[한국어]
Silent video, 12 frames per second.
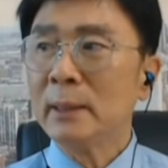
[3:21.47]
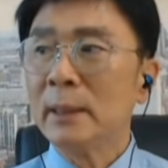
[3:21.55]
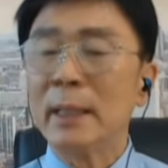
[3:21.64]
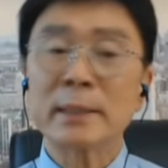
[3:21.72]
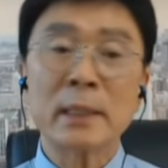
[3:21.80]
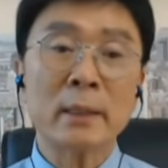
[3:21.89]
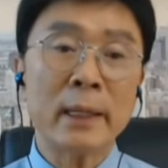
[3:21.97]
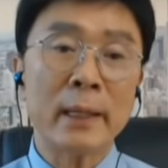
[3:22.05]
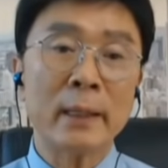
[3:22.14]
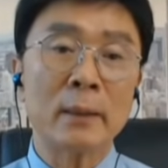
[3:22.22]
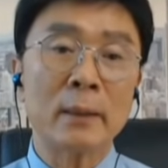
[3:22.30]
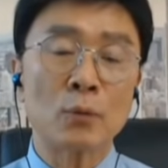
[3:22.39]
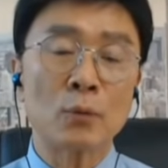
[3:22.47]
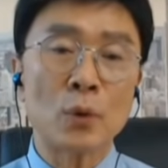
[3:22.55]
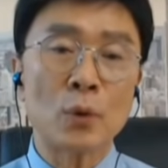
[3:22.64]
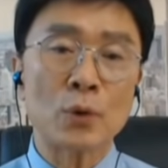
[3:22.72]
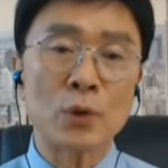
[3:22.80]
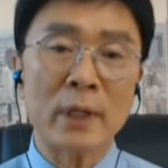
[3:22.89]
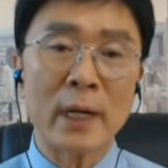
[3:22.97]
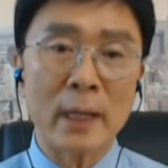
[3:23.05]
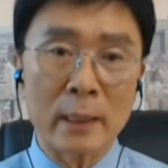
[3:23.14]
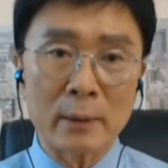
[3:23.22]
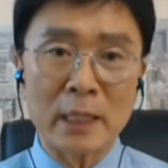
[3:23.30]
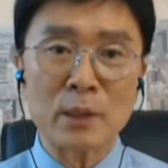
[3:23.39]
아, 최근에 국고초나
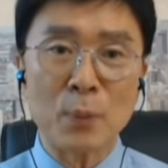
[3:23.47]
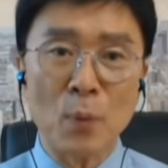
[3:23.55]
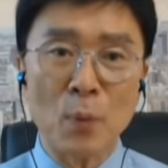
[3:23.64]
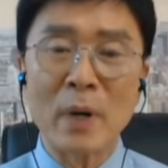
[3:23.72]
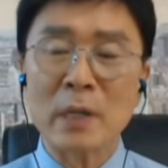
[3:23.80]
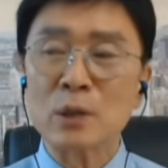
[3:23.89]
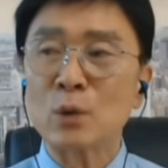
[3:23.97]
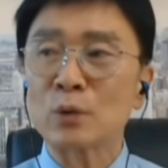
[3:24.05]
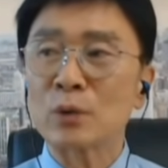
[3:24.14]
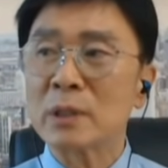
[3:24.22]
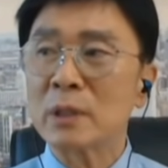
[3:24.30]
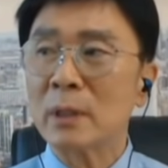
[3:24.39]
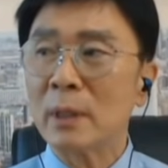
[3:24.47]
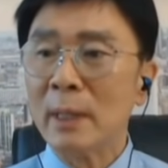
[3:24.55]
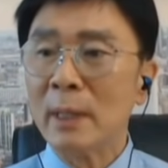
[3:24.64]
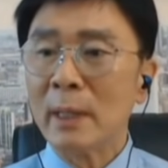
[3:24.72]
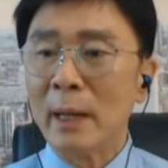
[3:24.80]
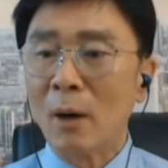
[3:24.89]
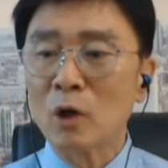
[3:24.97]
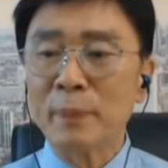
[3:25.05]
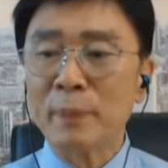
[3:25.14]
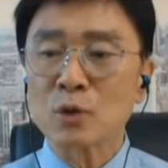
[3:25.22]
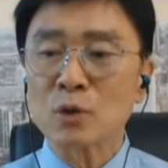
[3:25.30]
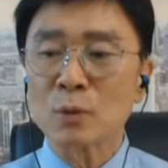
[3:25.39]
아니면 분방송 통해서 아,
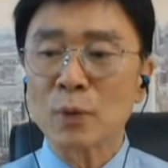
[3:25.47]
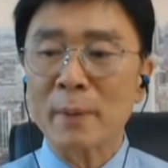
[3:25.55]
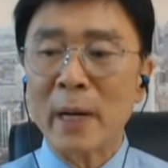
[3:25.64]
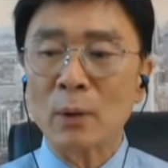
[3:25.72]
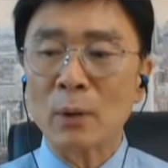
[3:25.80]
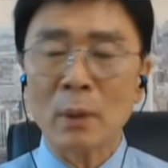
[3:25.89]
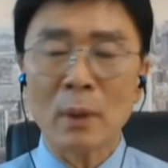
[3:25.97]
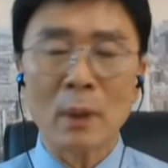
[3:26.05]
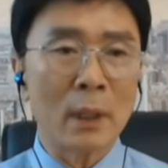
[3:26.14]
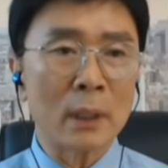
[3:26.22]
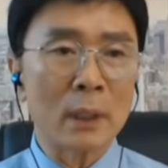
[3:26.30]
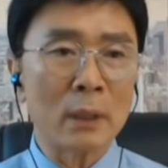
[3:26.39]
언급하는 종목이 바로 아,